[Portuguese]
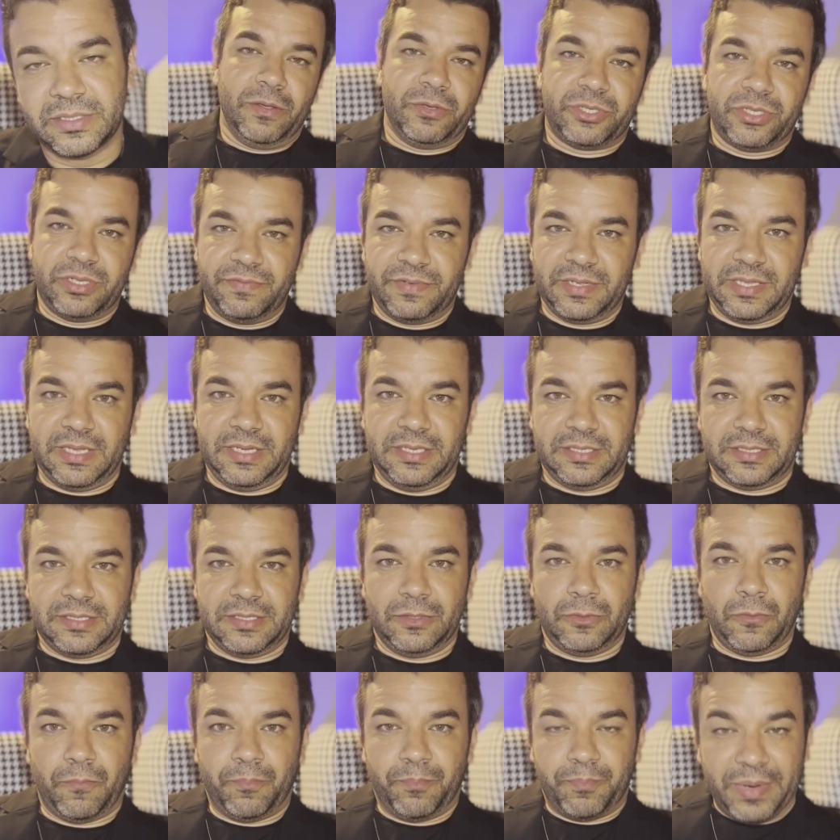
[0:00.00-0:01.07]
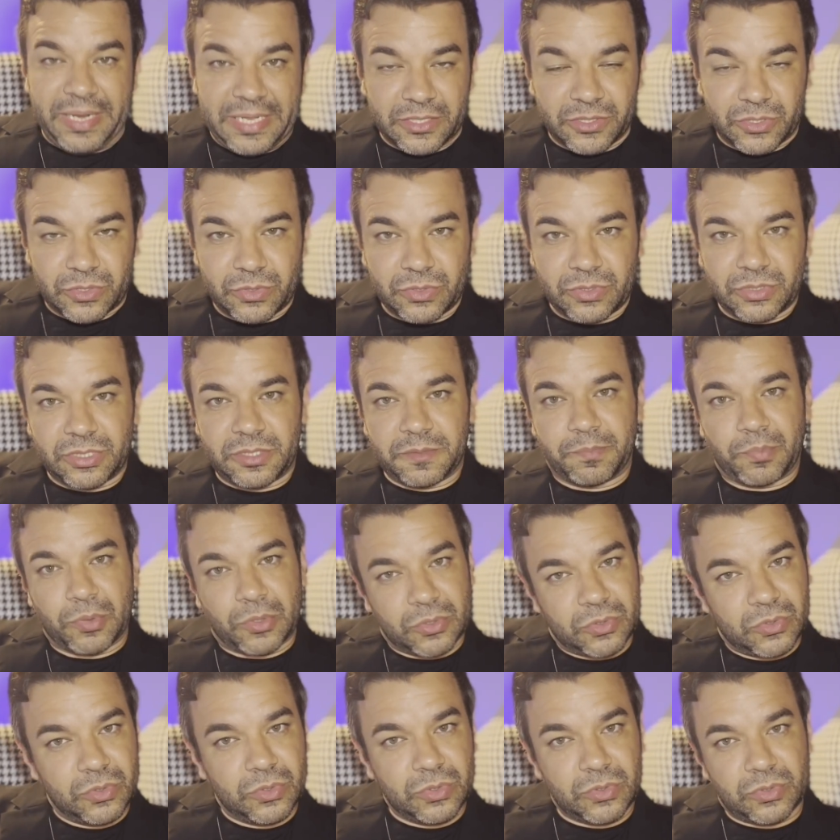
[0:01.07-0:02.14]
Estive analisando preços de
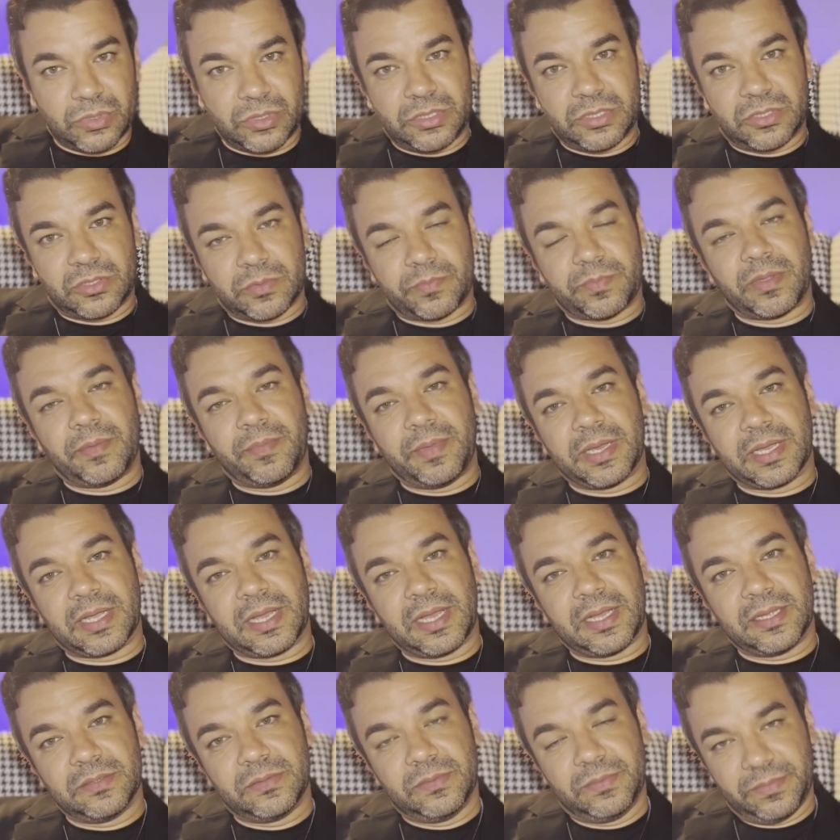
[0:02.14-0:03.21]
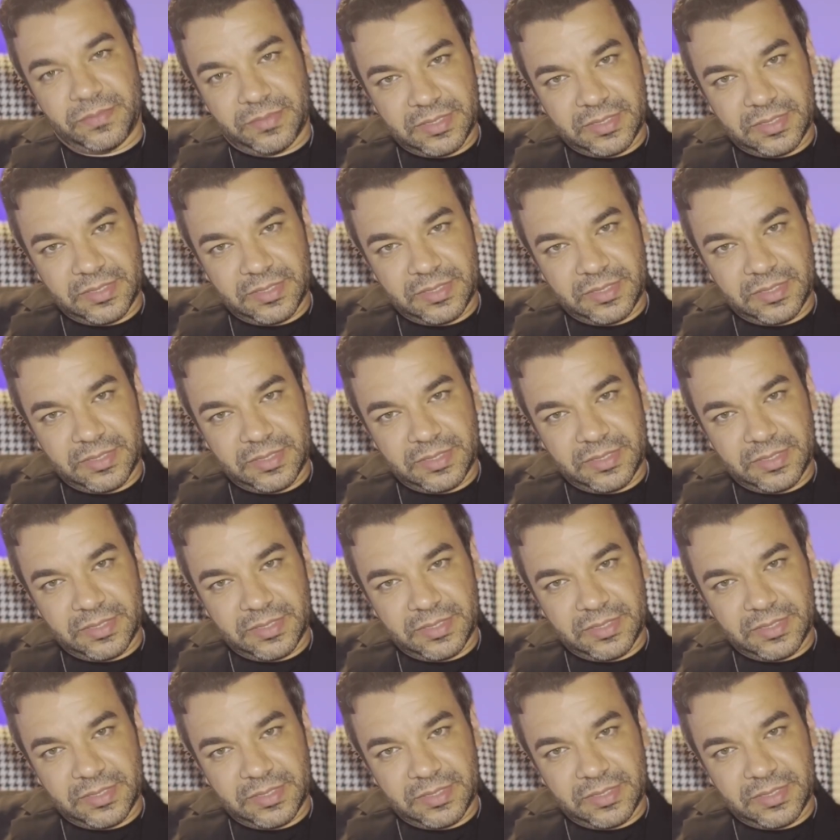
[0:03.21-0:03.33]
produtos de supermercado